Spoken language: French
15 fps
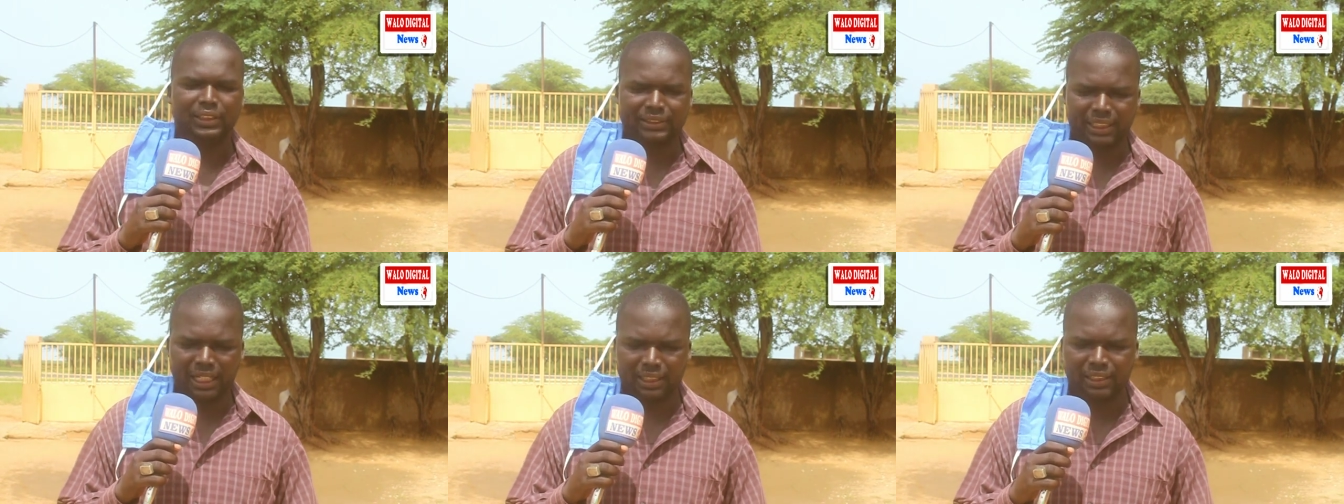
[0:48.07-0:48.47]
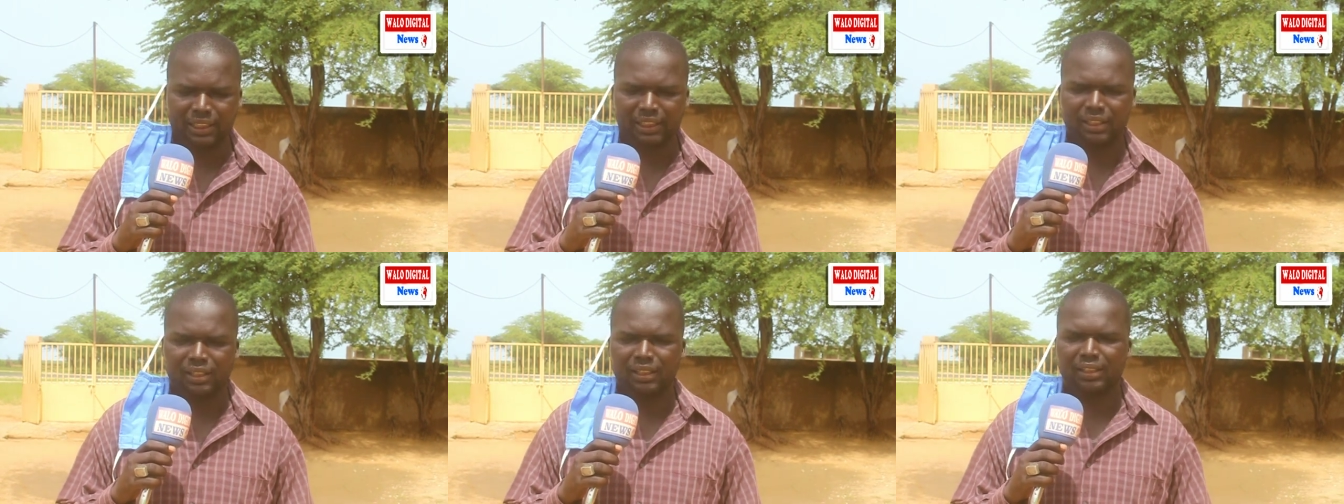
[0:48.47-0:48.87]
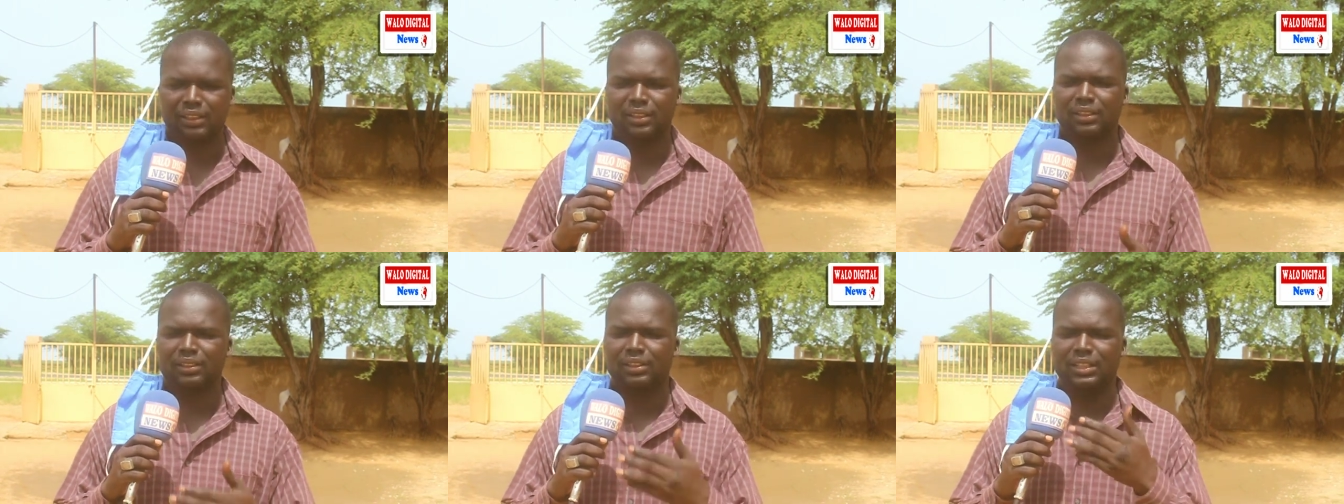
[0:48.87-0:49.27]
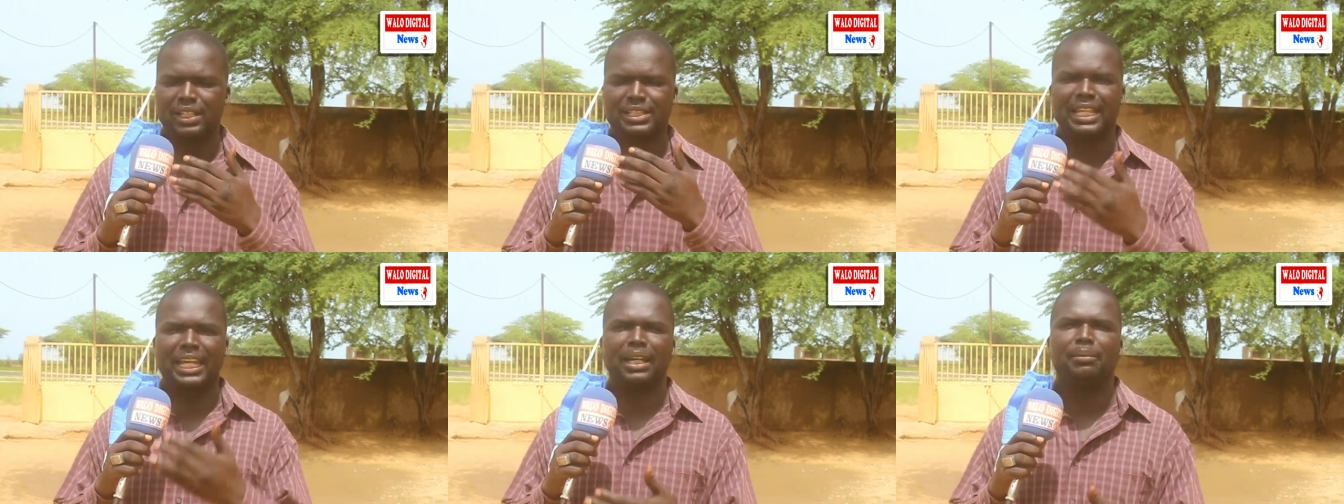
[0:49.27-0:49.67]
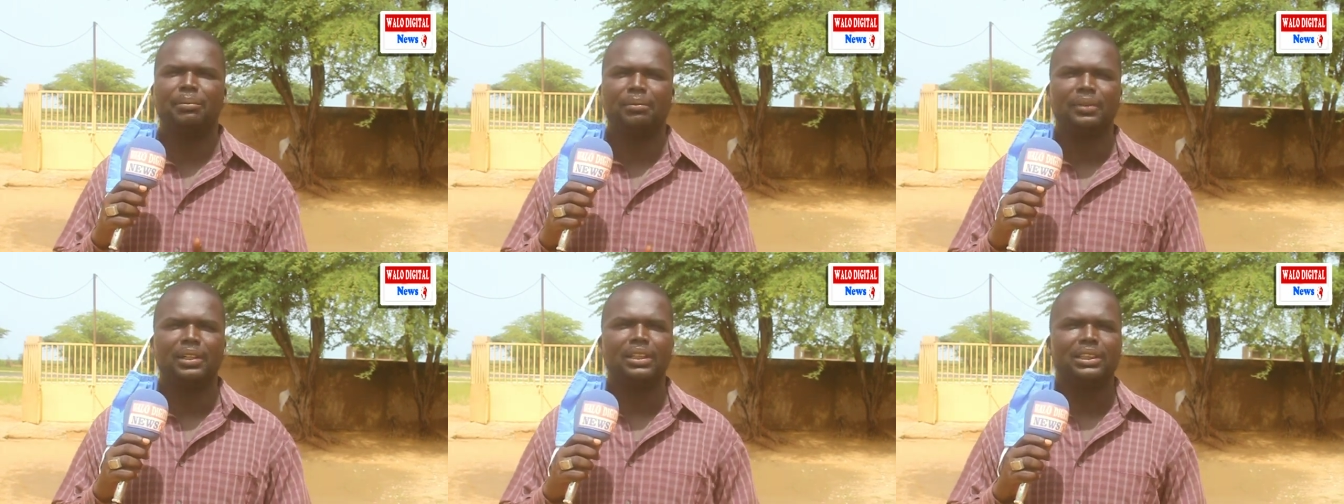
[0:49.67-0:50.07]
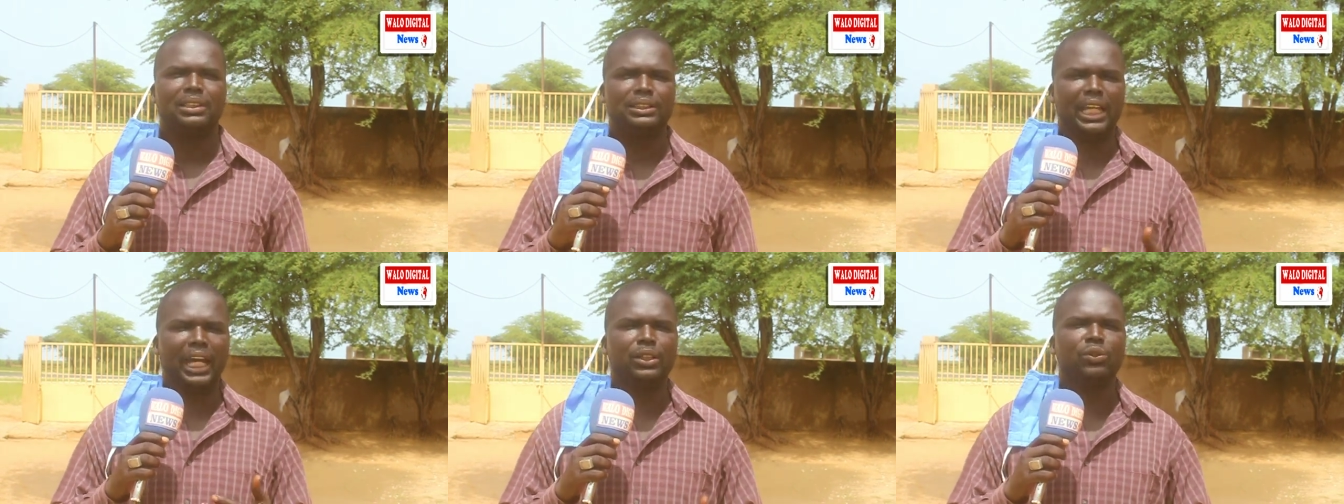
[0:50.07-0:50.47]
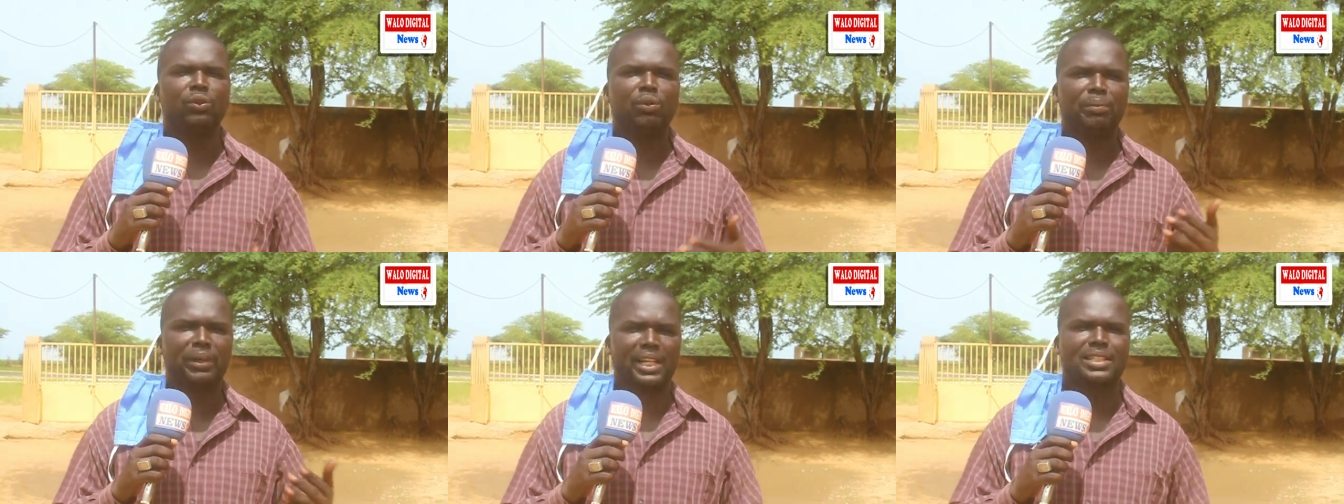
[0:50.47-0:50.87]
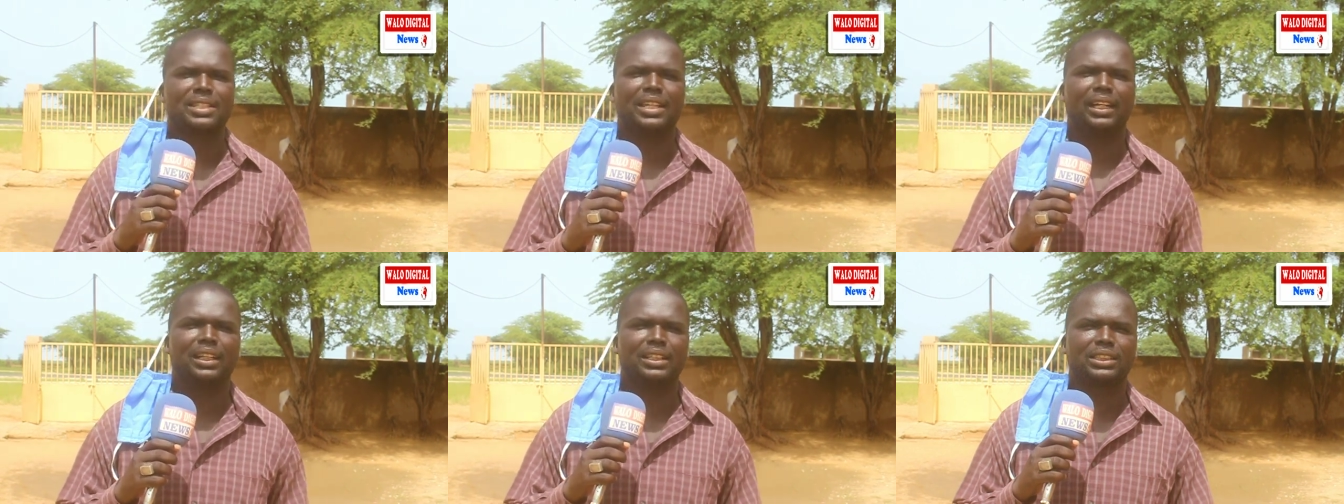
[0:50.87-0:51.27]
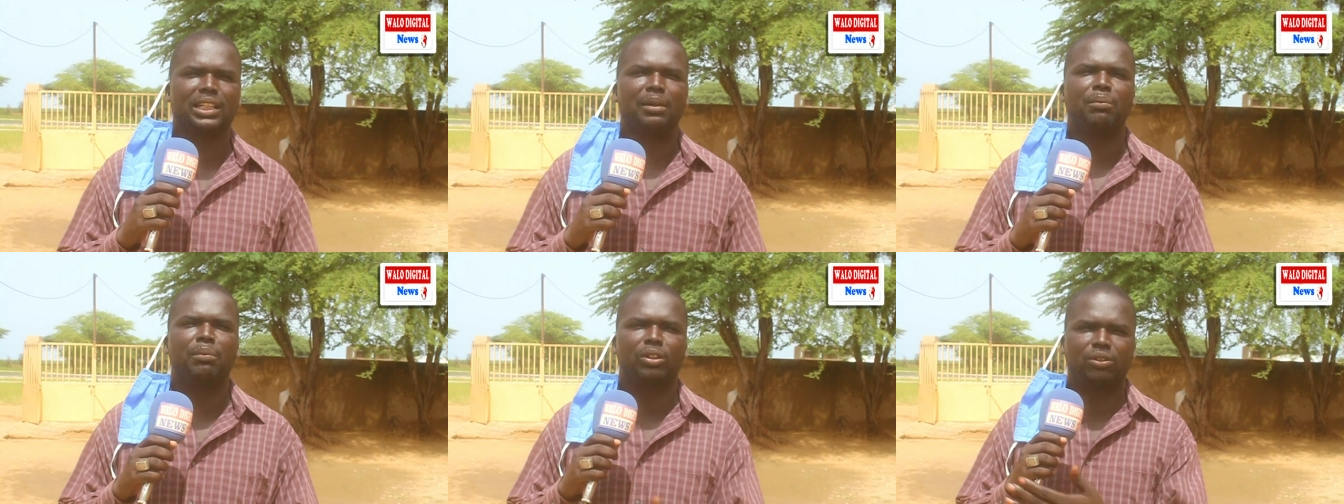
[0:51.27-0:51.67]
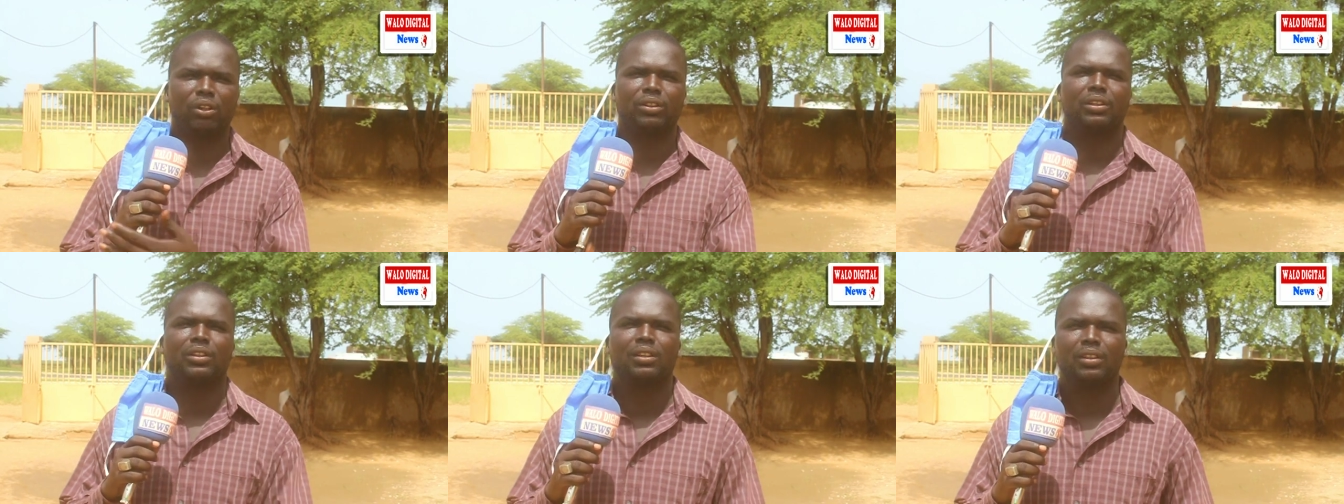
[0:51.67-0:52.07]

c'est-à-dire le, CM Ndiaye et le CM Bolton.